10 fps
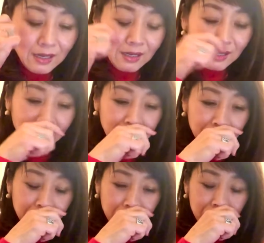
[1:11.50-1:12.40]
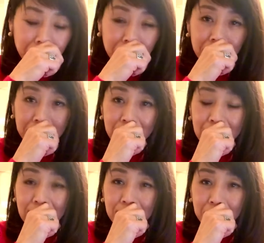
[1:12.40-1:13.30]
あそうそうそう
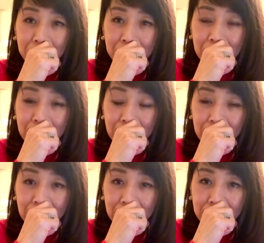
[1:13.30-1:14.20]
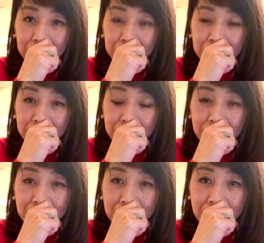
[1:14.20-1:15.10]
あのあれかな
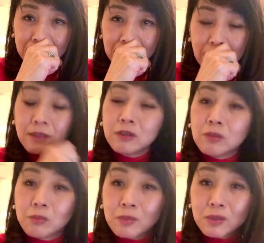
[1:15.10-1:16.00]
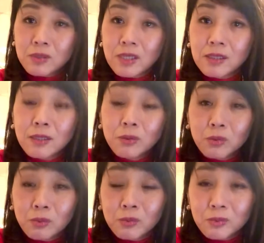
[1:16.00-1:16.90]
あり方もまあ伝えてると
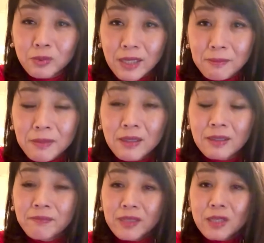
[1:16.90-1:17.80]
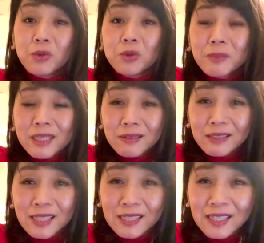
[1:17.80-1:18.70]
思うのでまあいろいろ見てくれ
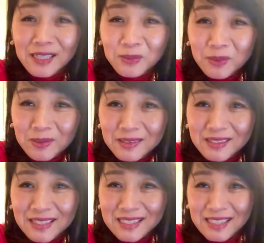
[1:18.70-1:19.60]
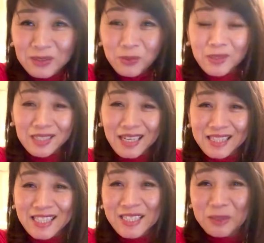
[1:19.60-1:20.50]
たらあのどこかで
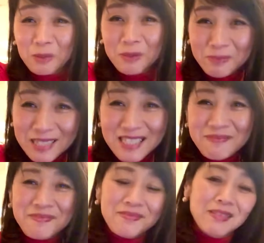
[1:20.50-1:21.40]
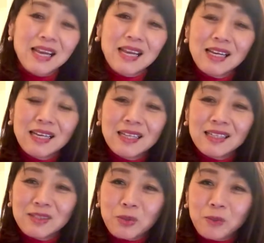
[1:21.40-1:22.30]
話してると思います。
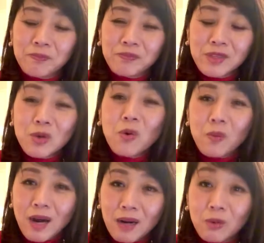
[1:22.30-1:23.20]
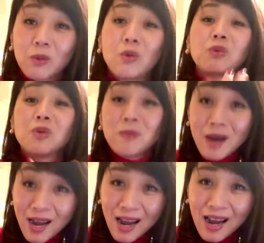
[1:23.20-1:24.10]
そう今日は言葉